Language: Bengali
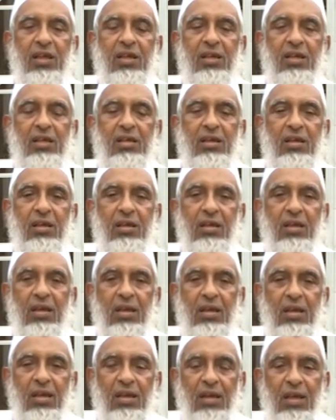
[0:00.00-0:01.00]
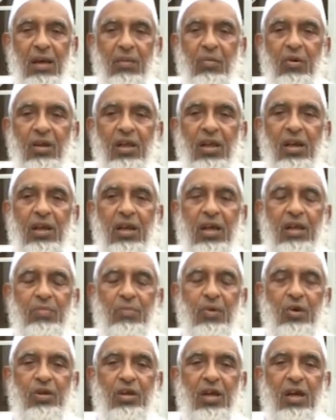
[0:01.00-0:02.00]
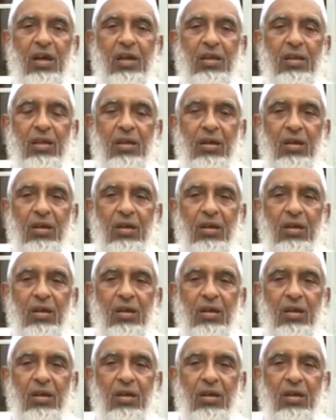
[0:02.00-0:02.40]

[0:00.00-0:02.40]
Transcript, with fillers: দেখেছি এমনের রাজপ্রসাদ